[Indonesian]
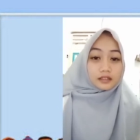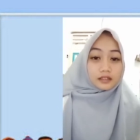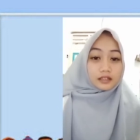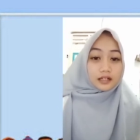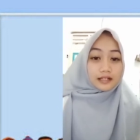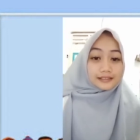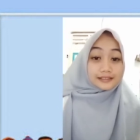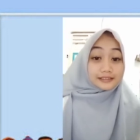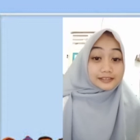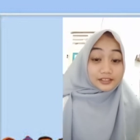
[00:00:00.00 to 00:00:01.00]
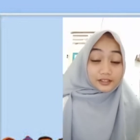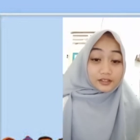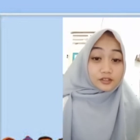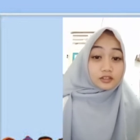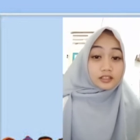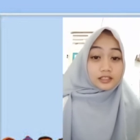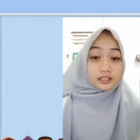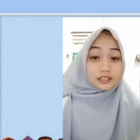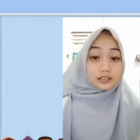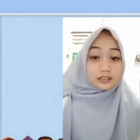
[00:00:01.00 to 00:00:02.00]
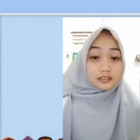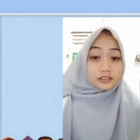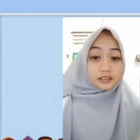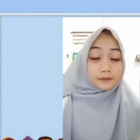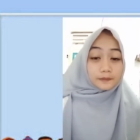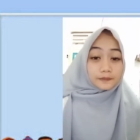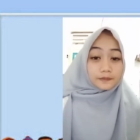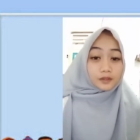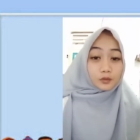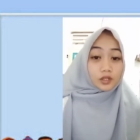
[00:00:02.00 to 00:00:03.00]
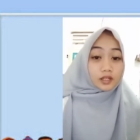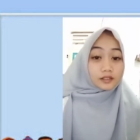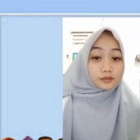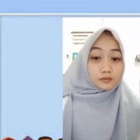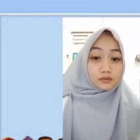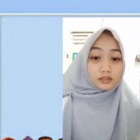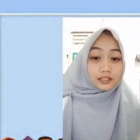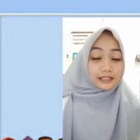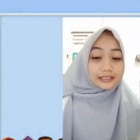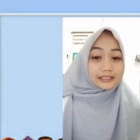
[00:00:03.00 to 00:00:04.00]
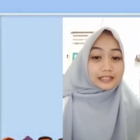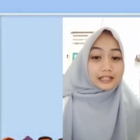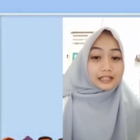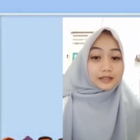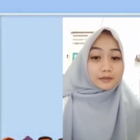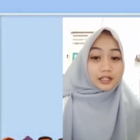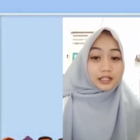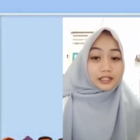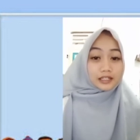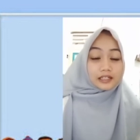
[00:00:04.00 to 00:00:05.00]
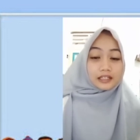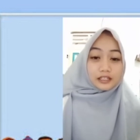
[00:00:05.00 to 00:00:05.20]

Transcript: uh, hasil screenshotnya ke WA ibu dengan keterangan nama kalian.